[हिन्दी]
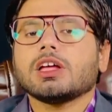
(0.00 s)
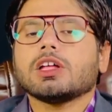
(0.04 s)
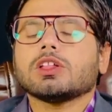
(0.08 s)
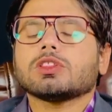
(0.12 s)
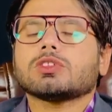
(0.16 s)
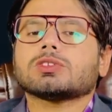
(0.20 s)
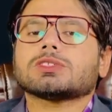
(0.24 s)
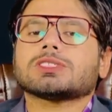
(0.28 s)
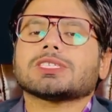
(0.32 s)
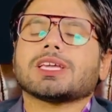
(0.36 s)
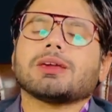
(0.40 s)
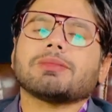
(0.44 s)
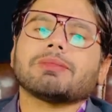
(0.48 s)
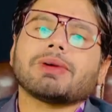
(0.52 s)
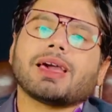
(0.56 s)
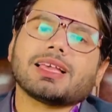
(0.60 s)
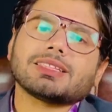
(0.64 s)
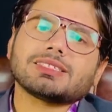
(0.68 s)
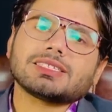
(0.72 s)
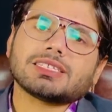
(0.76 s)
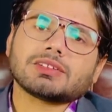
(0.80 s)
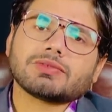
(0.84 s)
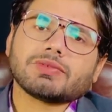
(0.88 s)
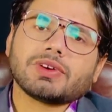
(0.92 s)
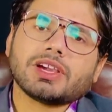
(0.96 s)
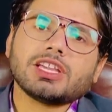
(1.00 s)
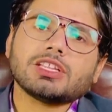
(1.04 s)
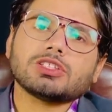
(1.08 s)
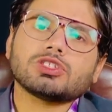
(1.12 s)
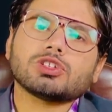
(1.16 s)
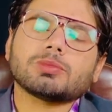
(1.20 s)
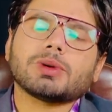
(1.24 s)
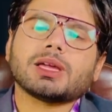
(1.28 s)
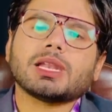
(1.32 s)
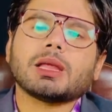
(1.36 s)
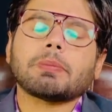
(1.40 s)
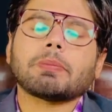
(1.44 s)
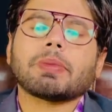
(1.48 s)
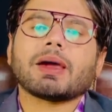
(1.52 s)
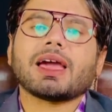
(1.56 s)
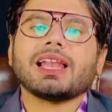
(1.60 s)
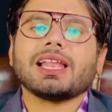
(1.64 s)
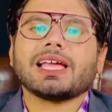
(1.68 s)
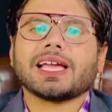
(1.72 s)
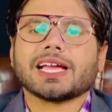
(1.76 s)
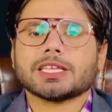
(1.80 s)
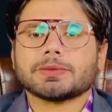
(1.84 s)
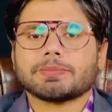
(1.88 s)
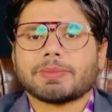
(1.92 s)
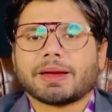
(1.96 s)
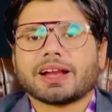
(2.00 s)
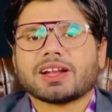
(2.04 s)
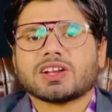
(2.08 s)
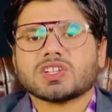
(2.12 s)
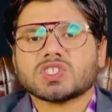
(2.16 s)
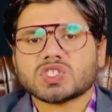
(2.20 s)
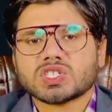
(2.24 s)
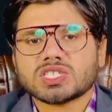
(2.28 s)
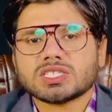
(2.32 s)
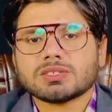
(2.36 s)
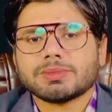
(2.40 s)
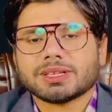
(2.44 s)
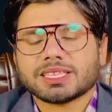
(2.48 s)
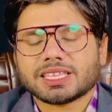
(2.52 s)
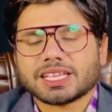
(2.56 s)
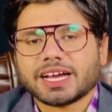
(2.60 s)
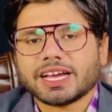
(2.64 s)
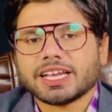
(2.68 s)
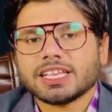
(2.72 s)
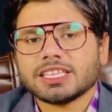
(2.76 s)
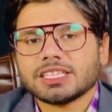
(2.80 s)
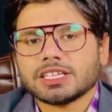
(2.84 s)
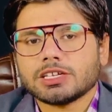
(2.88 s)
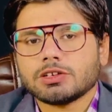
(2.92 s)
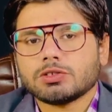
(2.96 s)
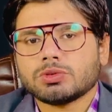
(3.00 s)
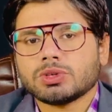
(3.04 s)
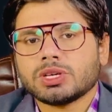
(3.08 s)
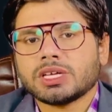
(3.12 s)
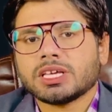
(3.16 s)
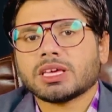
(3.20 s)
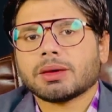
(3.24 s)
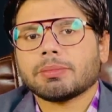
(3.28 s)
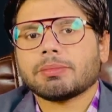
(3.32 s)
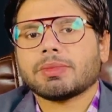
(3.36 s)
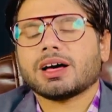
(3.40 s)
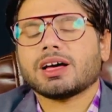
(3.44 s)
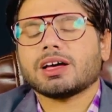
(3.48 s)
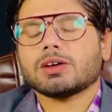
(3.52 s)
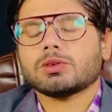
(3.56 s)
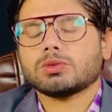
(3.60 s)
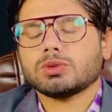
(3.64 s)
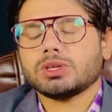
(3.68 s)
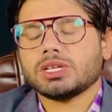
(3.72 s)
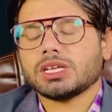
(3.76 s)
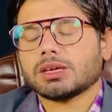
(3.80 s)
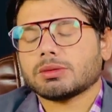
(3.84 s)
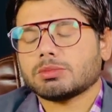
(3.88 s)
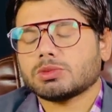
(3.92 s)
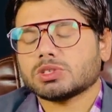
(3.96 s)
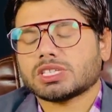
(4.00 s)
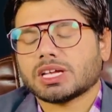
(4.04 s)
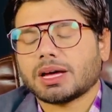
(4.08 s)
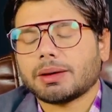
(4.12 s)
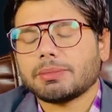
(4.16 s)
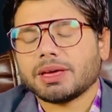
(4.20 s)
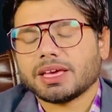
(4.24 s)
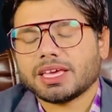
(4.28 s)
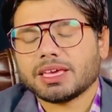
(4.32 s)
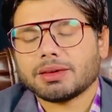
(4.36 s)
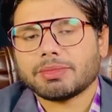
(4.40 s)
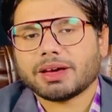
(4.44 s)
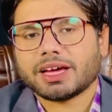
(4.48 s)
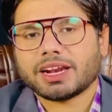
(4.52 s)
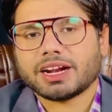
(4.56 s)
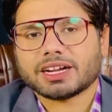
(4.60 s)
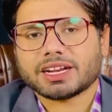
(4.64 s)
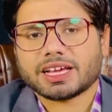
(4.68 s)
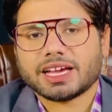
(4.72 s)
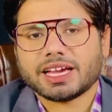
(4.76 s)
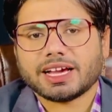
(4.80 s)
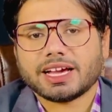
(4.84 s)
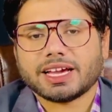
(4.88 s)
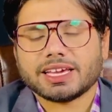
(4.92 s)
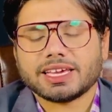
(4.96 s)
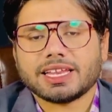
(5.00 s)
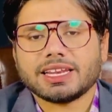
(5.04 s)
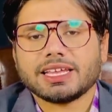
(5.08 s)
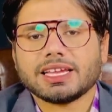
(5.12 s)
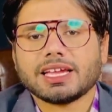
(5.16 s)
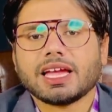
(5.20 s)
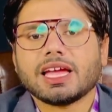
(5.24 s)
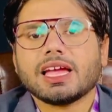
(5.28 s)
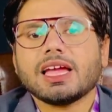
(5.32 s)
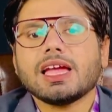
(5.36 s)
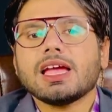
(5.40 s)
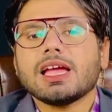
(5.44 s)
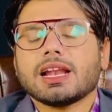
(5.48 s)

तो सेम एज इट वही जो मैंने पहले एक्सपेक्टेशन बताई थी उन्हीं के उन्हीं के मुताबिक ही मेरिट आएगा यानी कि